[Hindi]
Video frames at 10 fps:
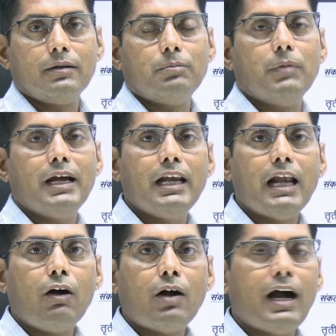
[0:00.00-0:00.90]

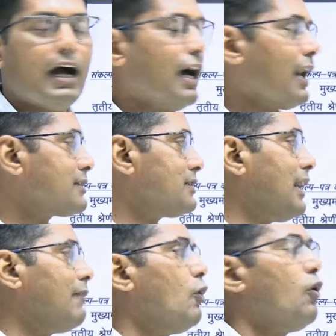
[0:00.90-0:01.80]
महिलाओं का आरक्षण है
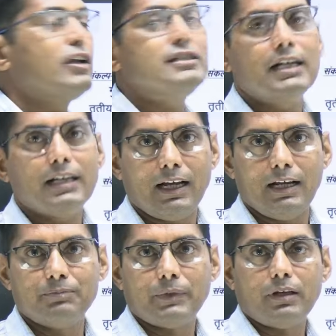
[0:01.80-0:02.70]
वो ओरिजेंटल है
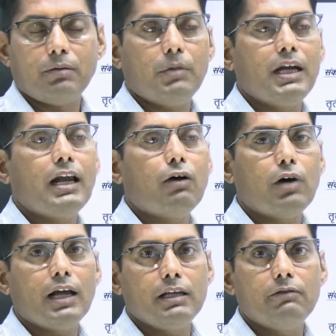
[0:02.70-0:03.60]
महिला हुआ
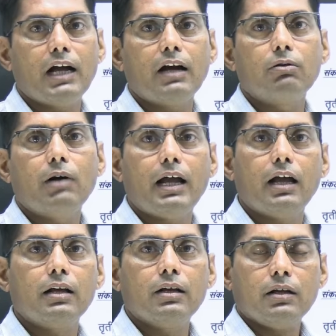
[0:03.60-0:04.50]
दिव्यांग हुआ
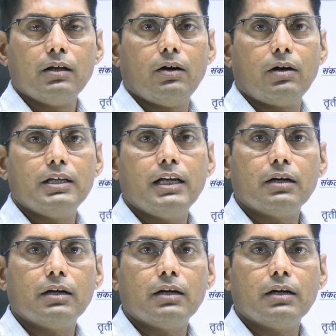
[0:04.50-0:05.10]
और ये